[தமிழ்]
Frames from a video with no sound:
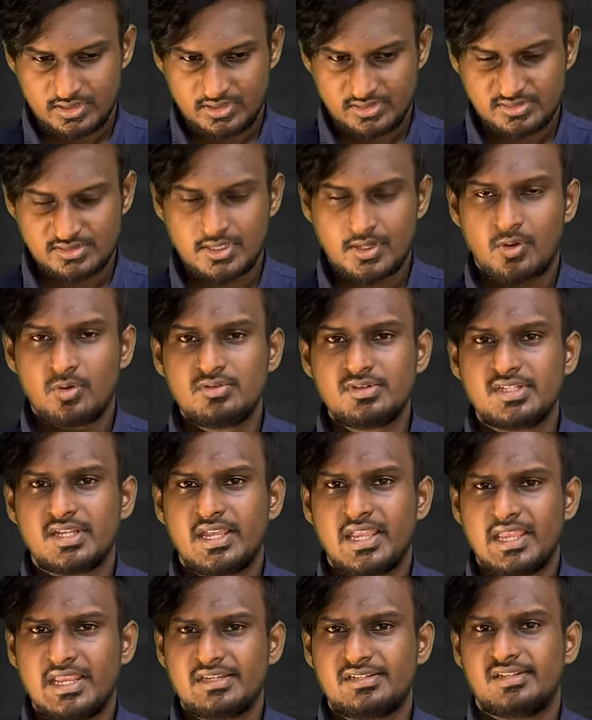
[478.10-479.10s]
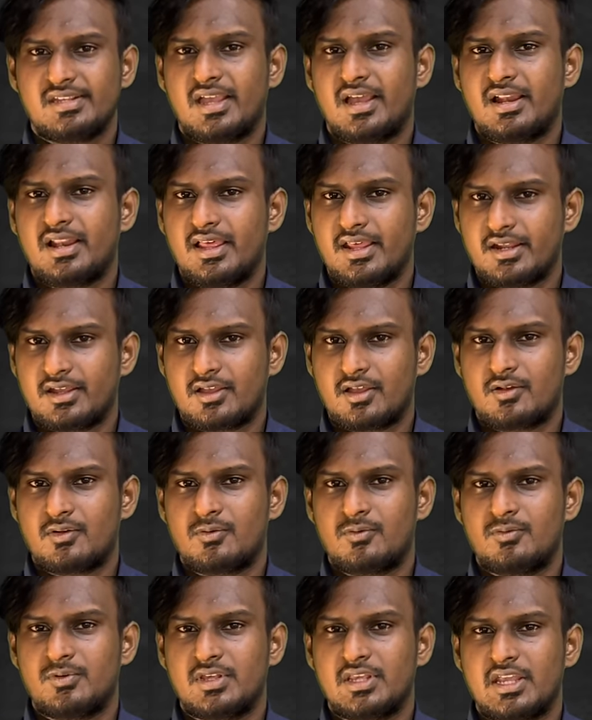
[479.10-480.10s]
சவுத் ஏஷியாவில்
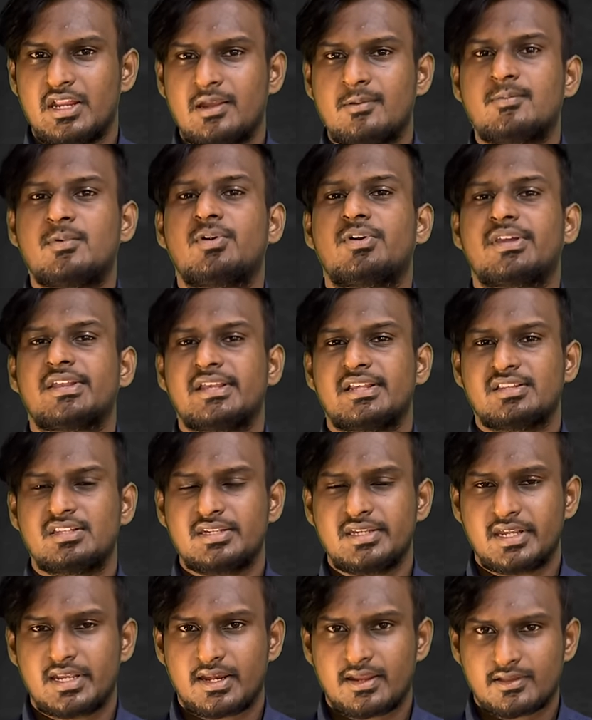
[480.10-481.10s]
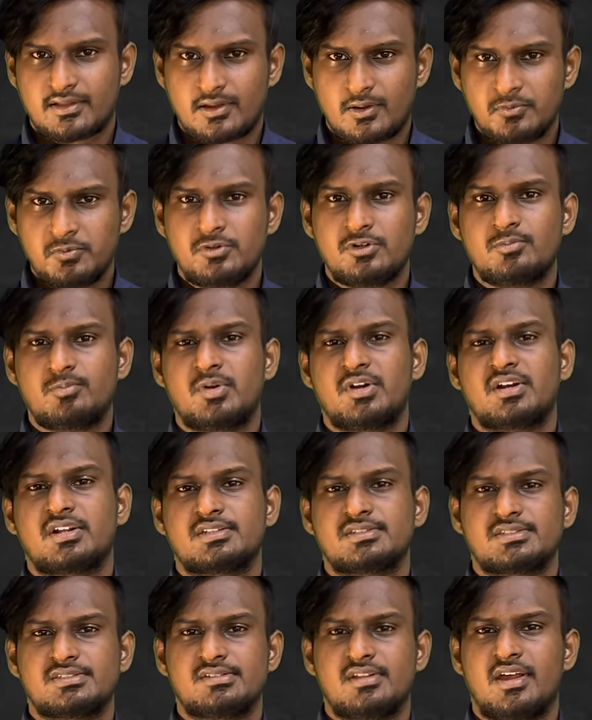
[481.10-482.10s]
இருக்கக்கூடிய நம்மளோட எதிரிகளை கவுண்ட்ரு
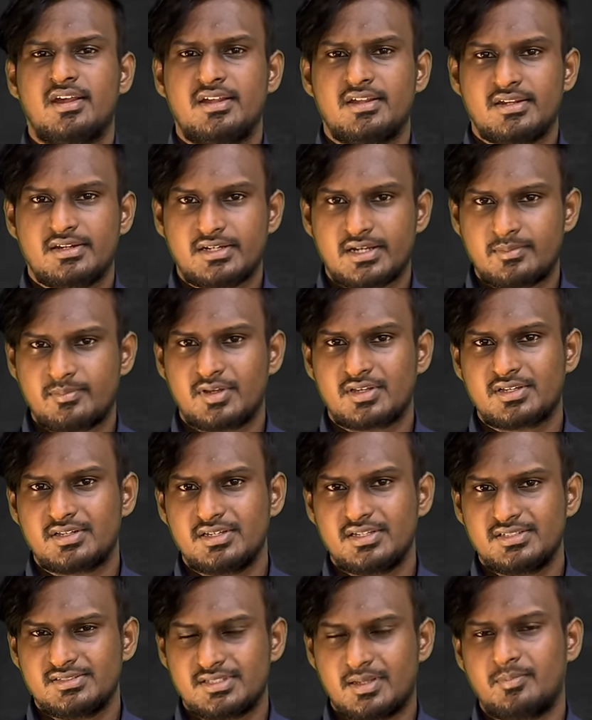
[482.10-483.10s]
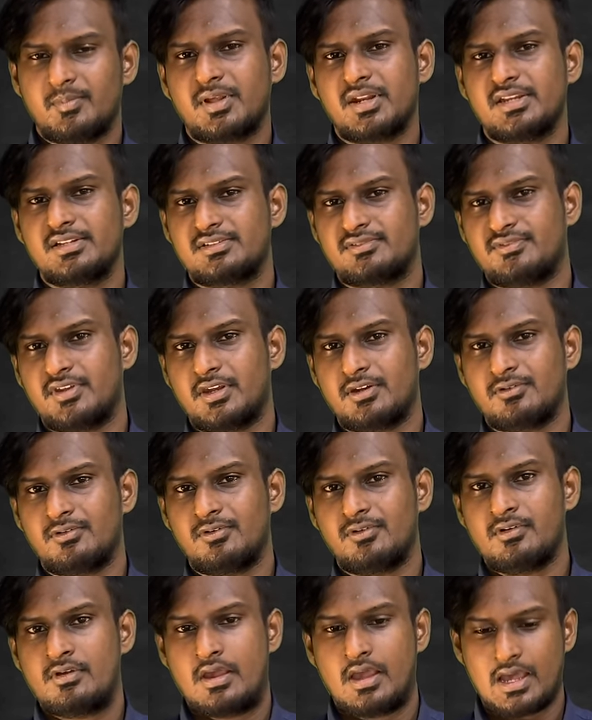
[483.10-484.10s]
பண்ணுறதுக்கு தான் நமக்கு சம்மரின்ஸ் வேணும்
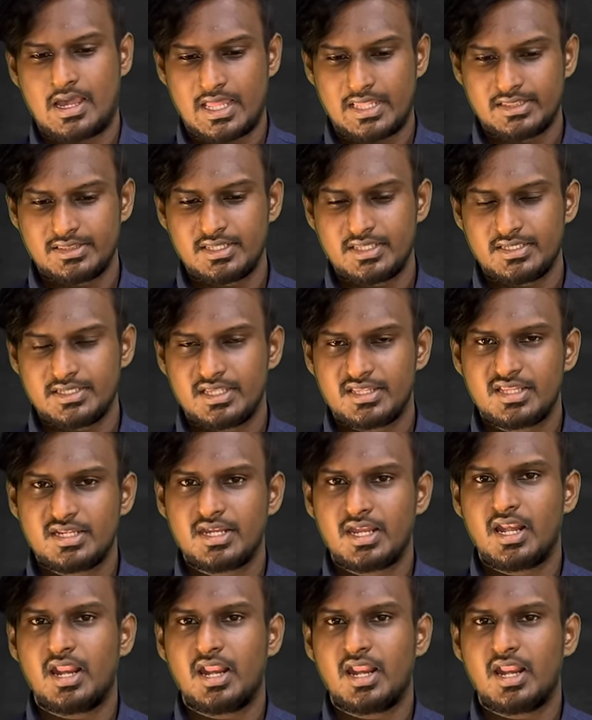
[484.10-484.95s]
அந்த எதிரிகளை